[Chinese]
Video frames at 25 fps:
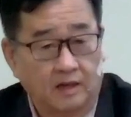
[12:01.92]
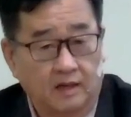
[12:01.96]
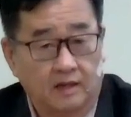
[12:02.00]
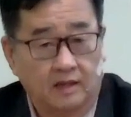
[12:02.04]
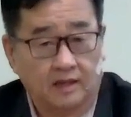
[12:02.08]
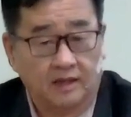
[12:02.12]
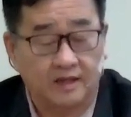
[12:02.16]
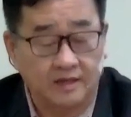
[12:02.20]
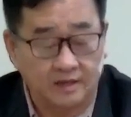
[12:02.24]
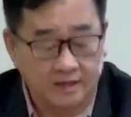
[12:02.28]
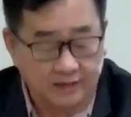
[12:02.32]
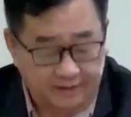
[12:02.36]

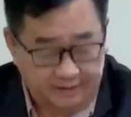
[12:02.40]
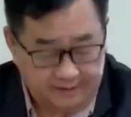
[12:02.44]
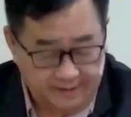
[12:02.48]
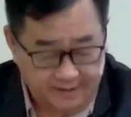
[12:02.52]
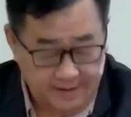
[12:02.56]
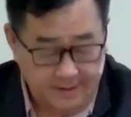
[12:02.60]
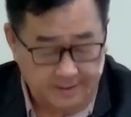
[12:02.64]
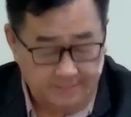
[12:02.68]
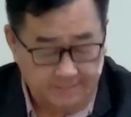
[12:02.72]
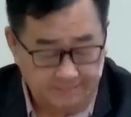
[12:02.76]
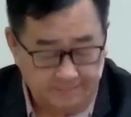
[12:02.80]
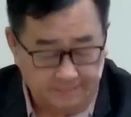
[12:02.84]
英里
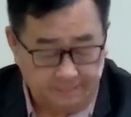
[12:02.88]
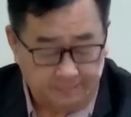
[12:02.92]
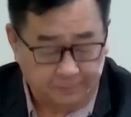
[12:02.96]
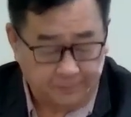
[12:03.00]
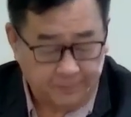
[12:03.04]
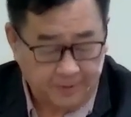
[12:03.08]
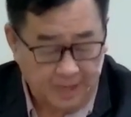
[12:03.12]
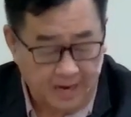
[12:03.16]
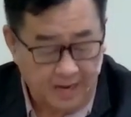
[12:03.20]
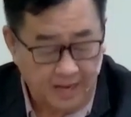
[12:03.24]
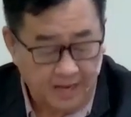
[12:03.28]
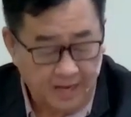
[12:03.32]
了
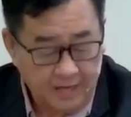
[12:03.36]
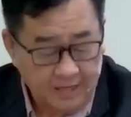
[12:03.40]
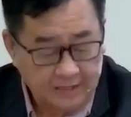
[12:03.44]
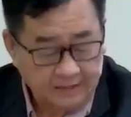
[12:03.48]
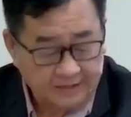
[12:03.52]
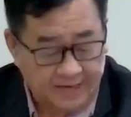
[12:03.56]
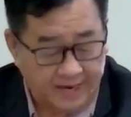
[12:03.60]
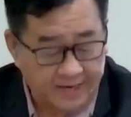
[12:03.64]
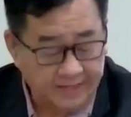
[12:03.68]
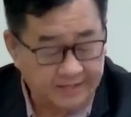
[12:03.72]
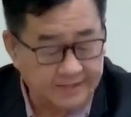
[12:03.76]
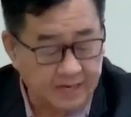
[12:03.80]
啊，
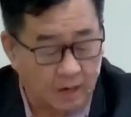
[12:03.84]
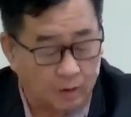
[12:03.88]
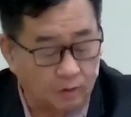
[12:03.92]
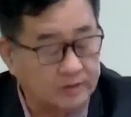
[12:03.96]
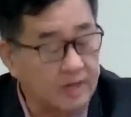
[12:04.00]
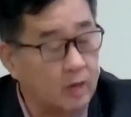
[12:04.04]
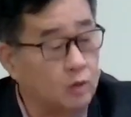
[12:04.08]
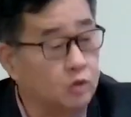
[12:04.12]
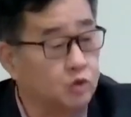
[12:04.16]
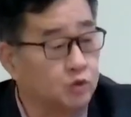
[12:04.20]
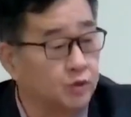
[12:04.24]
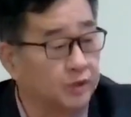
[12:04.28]
才找
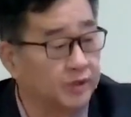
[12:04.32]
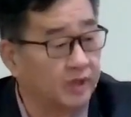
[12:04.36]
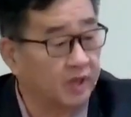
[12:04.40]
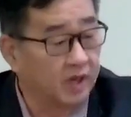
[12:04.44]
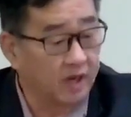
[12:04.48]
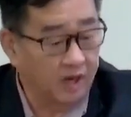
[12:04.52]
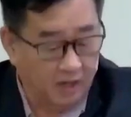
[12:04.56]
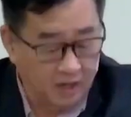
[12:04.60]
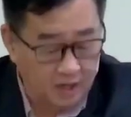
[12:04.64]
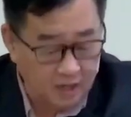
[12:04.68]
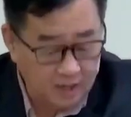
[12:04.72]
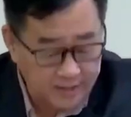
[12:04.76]
到水，
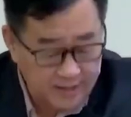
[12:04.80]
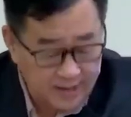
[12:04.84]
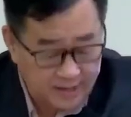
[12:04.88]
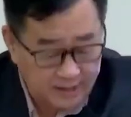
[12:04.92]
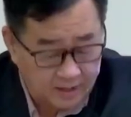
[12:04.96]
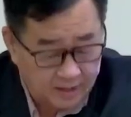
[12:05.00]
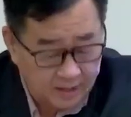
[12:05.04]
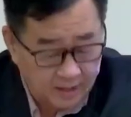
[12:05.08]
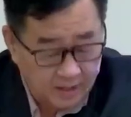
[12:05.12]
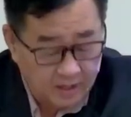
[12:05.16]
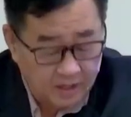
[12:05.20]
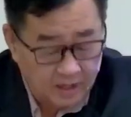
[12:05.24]
而呢，
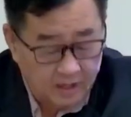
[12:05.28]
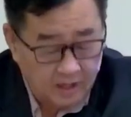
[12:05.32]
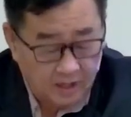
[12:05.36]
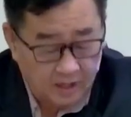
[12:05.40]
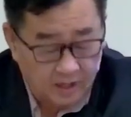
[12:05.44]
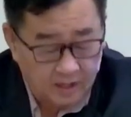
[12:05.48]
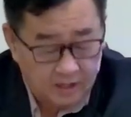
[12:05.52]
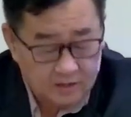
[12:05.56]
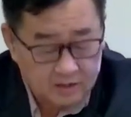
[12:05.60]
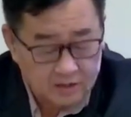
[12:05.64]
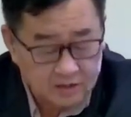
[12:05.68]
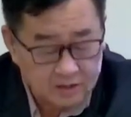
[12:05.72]

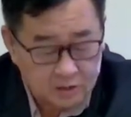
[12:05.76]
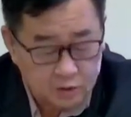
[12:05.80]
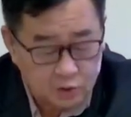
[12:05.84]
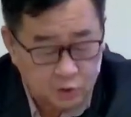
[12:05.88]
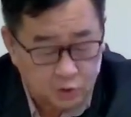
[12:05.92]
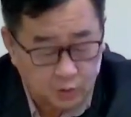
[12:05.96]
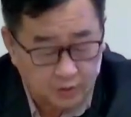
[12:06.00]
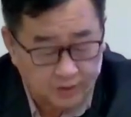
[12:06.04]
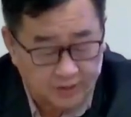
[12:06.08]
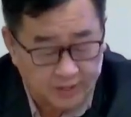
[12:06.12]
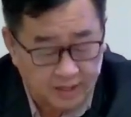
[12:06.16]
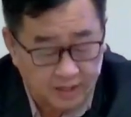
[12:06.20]
而这
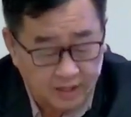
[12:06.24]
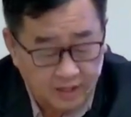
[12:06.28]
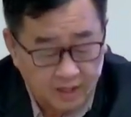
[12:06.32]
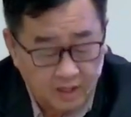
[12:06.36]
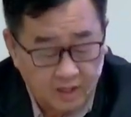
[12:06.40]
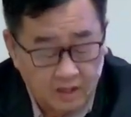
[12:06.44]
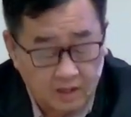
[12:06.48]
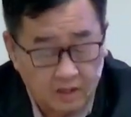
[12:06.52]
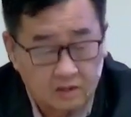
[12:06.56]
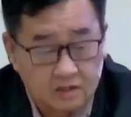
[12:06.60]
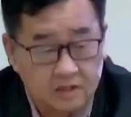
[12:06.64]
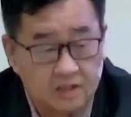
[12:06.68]
水呢，
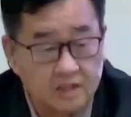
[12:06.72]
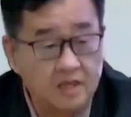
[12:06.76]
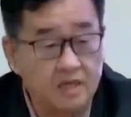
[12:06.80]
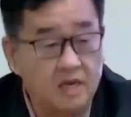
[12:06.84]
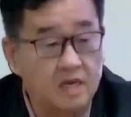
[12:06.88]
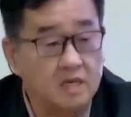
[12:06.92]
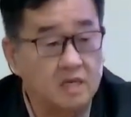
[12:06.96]
却